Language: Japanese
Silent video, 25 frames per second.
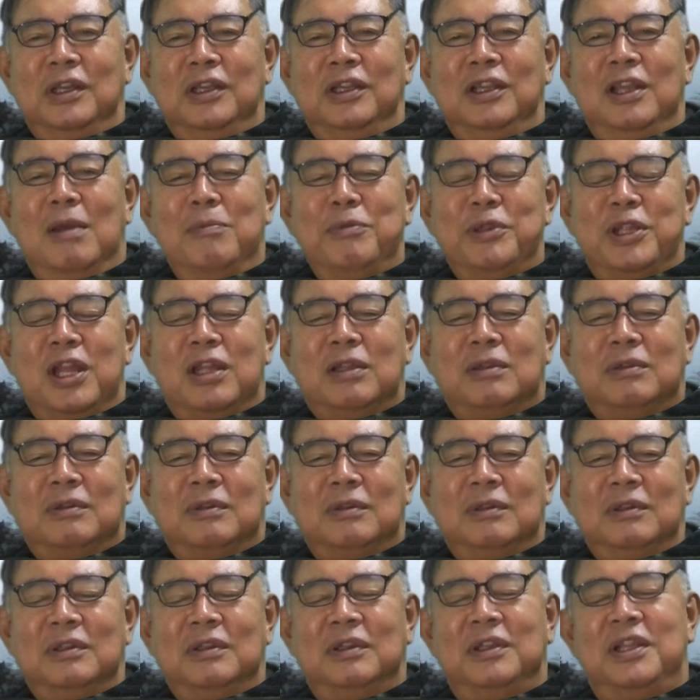やめたっ
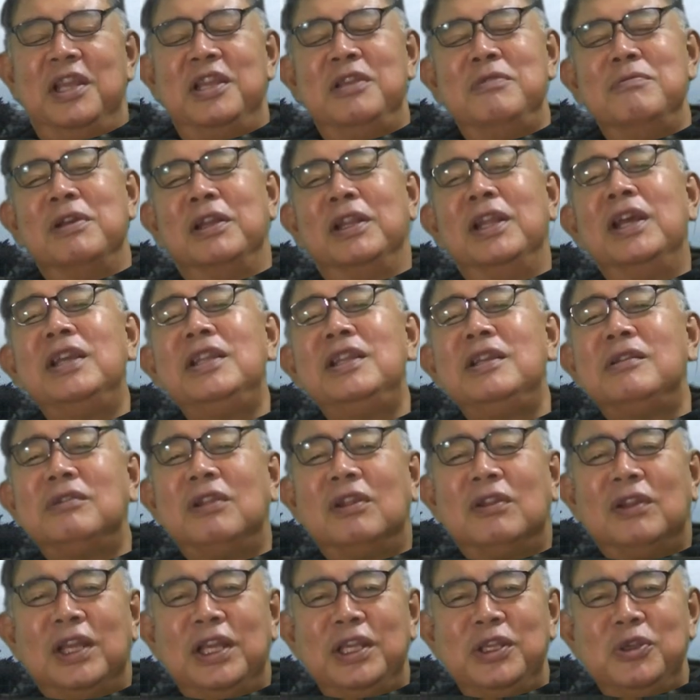て言わないでく
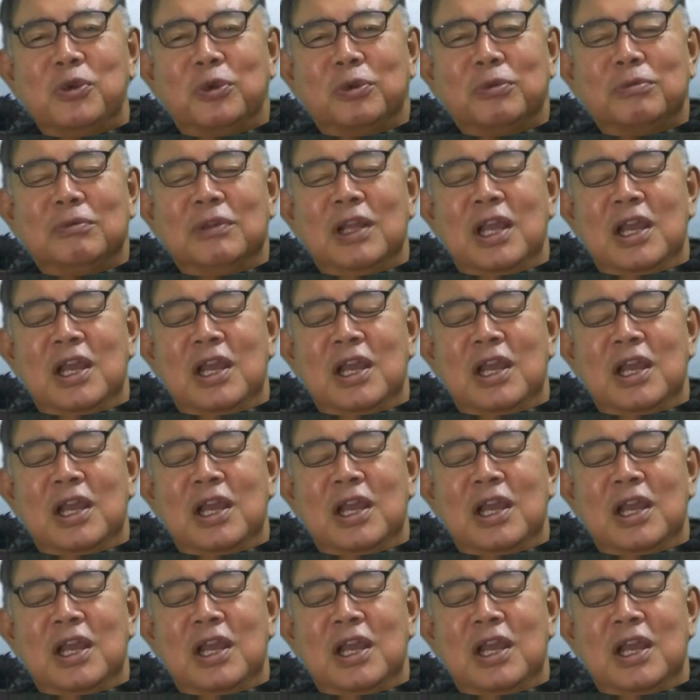ださいよ。